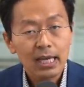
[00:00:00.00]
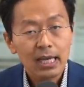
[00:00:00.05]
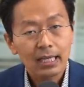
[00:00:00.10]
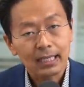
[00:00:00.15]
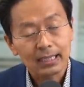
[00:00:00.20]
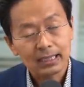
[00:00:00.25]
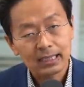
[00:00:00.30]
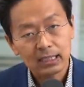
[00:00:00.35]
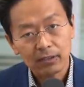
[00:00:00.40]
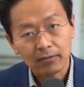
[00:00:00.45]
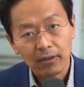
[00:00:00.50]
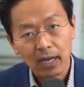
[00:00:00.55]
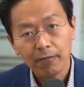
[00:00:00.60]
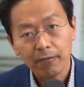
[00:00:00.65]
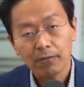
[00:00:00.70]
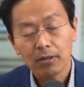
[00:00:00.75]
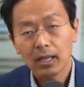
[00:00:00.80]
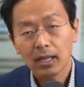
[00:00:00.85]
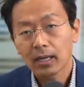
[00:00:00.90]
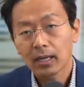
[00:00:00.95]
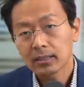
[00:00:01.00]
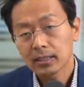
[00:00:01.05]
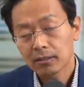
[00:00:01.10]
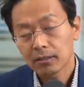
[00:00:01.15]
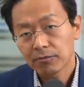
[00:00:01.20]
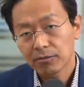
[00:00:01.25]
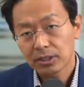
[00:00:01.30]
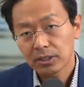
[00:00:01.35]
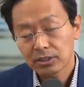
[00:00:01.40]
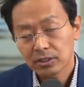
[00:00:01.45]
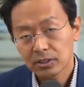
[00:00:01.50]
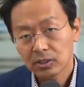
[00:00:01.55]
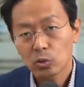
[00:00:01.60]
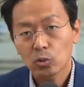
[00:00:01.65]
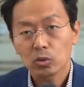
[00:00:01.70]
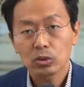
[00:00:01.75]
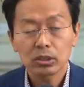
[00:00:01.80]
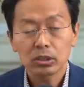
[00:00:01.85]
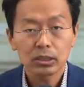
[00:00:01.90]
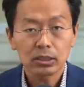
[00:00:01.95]
dass Zweifel an der
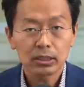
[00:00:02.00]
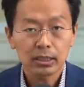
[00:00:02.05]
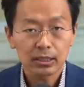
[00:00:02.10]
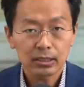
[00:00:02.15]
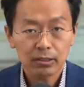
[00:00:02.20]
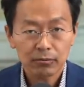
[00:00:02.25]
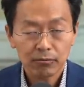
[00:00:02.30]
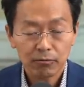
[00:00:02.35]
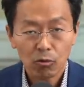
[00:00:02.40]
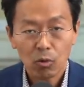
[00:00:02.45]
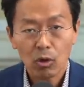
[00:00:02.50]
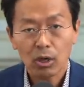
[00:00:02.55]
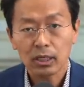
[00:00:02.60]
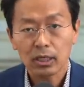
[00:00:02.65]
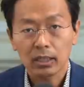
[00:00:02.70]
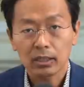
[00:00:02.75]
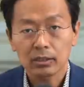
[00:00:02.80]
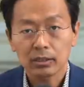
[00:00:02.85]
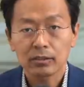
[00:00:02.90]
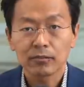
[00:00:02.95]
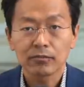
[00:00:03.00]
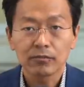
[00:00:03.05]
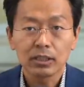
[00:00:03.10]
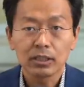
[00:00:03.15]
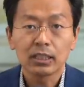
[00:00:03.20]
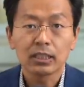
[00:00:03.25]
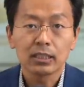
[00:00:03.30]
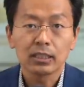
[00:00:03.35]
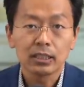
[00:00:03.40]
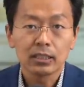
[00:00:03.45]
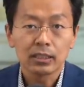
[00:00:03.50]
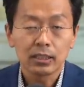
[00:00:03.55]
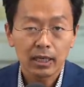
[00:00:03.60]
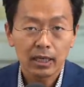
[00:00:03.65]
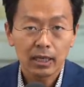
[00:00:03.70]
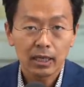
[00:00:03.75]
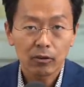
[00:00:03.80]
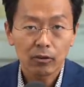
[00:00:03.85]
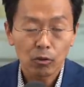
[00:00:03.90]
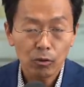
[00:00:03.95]
Version des Vorgangs, wie ihn
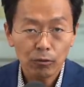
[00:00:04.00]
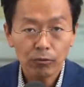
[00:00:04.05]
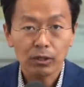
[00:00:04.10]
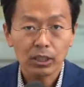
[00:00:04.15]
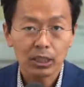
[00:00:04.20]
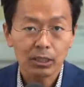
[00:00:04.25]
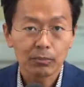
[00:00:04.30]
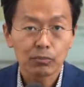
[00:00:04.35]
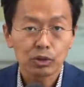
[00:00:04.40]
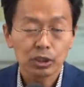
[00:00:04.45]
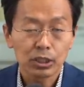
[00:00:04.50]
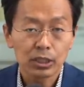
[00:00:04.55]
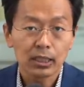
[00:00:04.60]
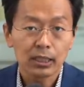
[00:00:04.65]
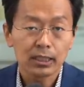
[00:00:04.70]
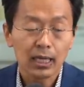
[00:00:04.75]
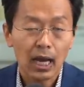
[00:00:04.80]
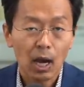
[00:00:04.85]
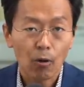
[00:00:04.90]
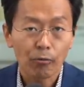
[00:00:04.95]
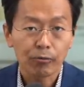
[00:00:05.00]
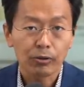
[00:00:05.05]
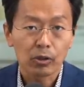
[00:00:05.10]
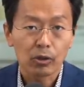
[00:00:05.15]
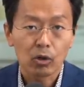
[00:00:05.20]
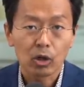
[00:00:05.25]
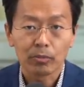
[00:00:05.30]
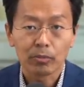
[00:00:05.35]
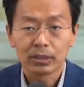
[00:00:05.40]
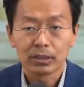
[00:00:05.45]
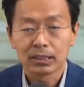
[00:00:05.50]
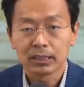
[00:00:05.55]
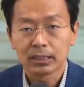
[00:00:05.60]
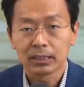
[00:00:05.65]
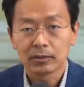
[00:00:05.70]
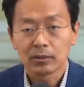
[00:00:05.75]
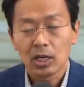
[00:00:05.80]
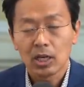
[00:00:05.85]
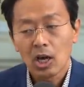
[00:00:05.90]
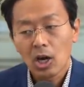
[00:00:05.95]
Herr Ofraim schildert, aufgekommen sind.